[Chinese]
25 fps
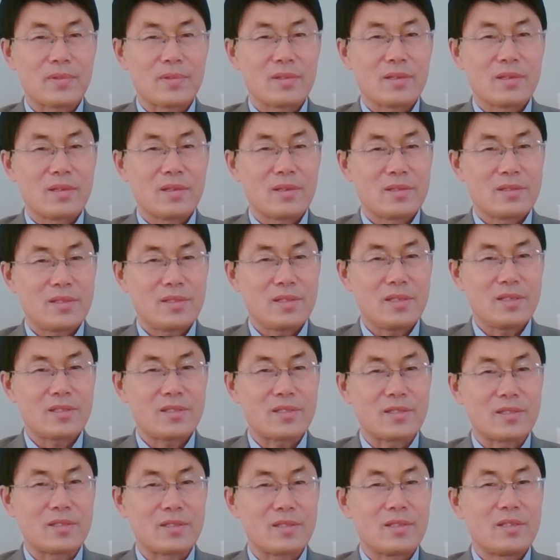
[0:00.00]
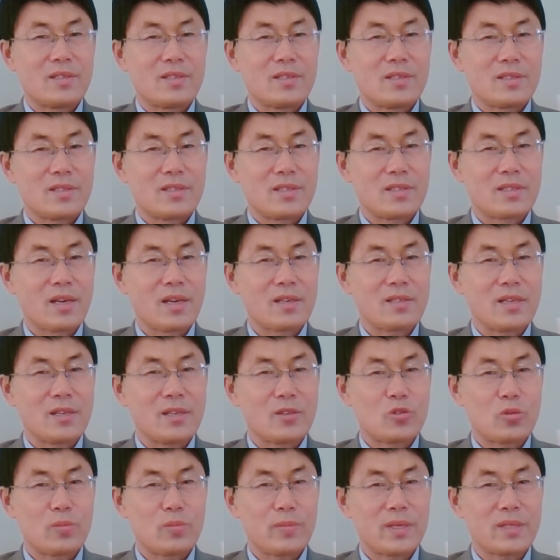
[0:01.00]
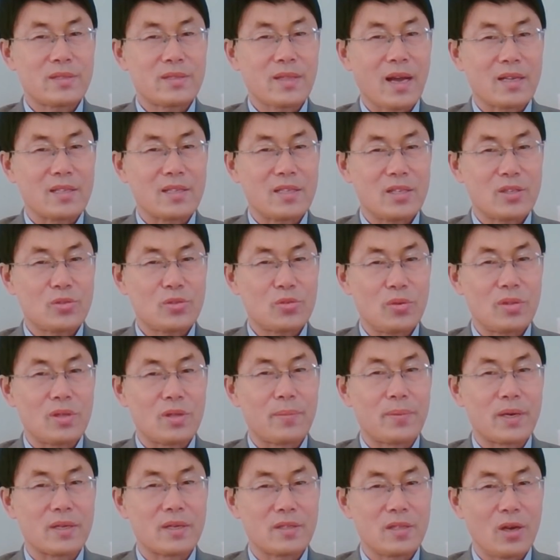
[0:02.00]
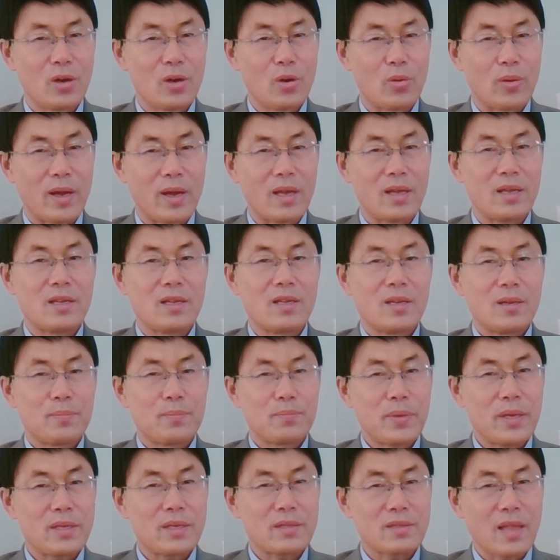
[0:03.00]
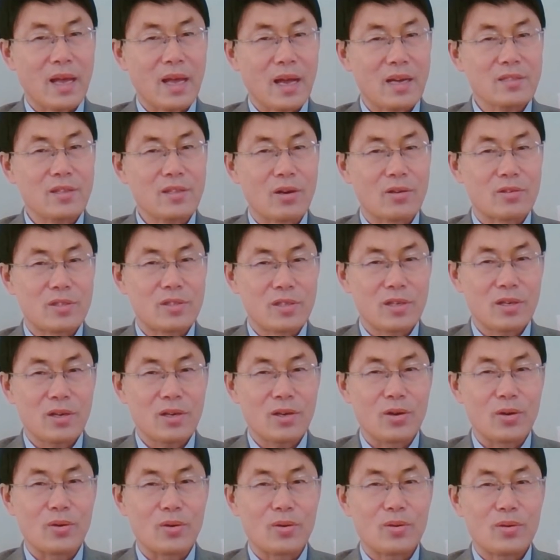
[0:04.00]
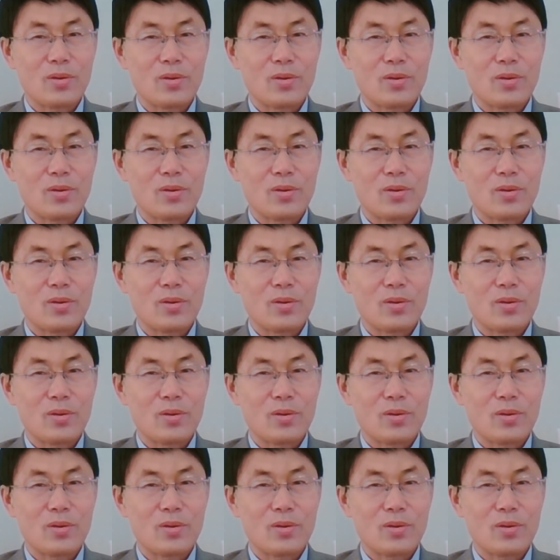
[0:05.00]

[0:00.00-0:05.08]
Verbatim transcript: 即使是当年出面打击粟裕的彭德怀。被打倒之后，